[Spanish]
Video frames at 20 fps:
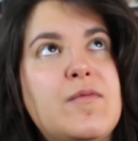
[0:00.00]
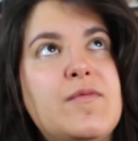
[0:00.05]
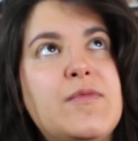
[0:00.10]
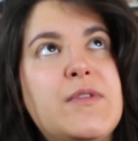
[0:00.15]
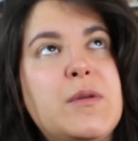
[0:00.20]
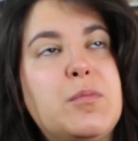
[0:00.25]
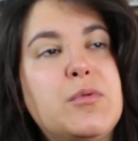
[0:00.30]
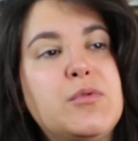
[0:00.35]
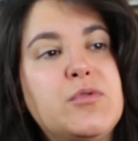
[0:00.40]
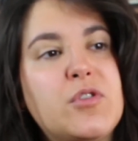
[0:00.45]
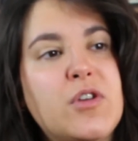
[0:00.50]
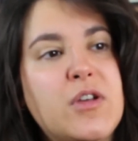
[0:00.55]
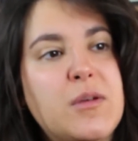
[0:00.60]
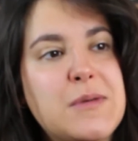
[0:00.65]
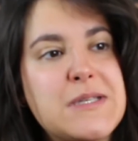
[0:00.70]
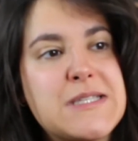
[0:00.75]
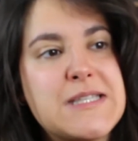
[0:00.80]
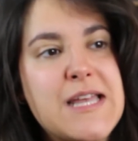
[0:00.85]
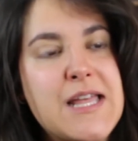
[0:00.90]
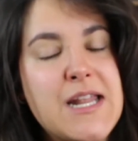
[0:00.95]
de punto de
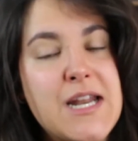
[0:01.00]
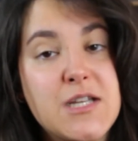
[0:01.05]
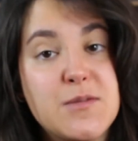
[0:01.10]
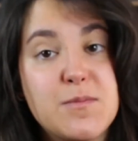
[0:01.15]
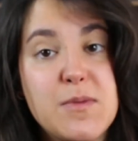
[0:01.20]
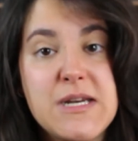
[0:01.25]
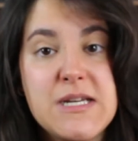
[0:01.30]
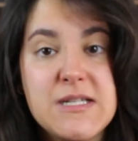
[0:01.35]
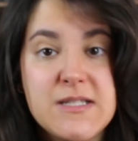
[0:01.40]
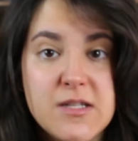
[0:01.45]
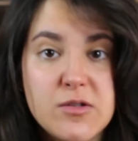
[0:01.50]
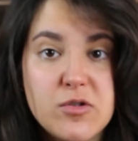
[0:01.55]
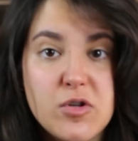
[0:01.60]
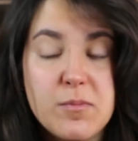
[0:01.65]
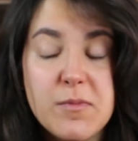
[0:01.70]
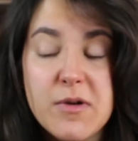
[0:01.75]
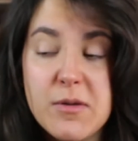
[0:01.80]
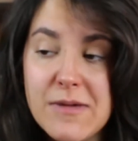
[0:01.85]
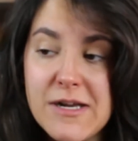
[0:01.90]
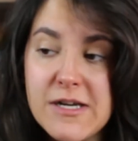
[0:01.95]
vista de las pelis de
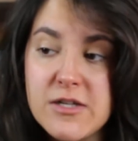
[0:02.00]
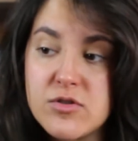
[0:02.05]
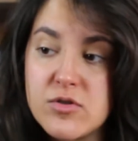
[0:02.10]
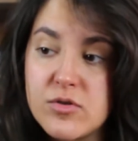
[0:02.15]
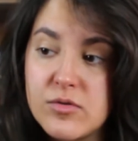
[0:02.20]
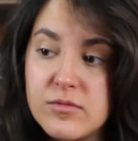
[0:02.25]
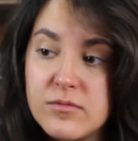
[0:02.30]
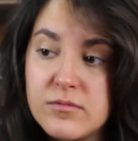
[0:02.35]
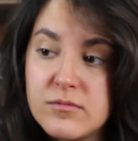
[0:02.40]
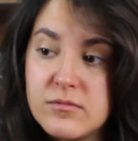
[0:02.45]
Thor, pero mal hecho.